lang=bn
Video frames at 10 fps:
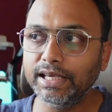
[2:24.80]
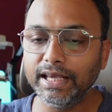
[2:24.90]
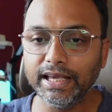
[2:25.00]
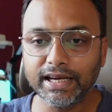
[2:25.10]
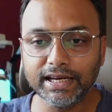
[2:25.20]
যে
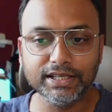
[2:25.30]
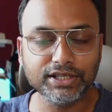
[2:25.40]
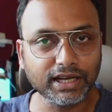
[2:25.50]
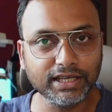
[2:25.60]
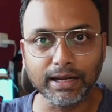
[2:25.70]
এখানে
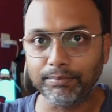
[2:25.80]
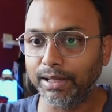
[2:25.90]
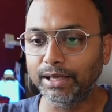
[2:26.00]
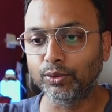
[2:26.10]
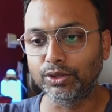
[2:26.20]
যারা যারা
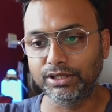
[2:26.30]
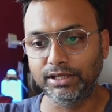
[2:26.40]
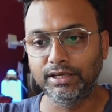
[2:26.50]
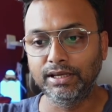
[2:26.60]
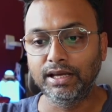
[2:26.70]
অ্যাপ্লাই করেছে
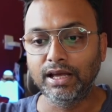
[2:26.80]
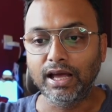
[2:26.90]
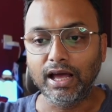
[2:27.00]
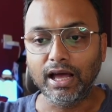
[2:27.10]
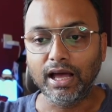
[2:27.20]

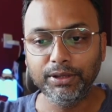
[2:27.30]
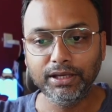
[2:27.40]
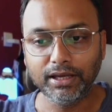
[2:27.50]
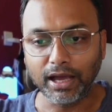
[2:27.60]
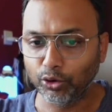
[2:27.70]
আমি
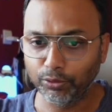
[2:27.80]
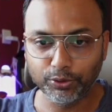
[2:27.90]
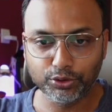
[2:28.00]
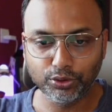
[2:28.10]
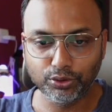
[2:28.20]
এখনও
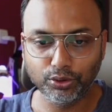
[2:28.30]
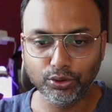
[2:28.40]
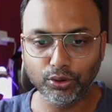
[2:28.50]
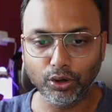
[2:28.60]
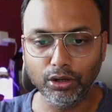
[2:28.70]
পর্যন্ত
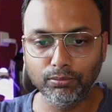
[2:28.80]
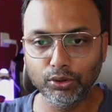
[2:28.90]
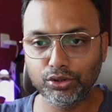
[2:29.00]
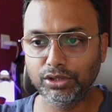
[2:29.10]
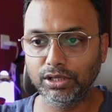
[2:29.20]

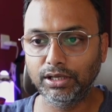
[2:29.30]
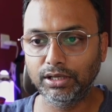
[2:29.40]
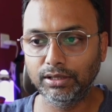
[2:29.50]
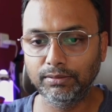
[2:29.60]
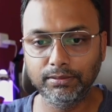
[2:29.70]
অলমোস্ট
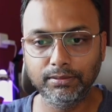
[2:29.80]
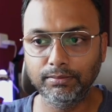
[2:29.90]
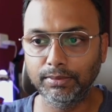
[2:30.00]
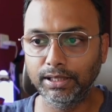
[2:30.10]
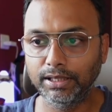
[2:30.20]

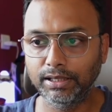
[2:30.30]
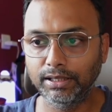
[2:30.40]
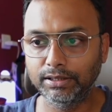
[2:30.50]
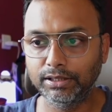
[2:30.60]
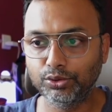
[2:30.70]
মানে
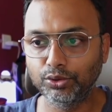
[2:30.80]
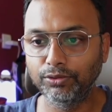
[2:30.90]
জাস্ট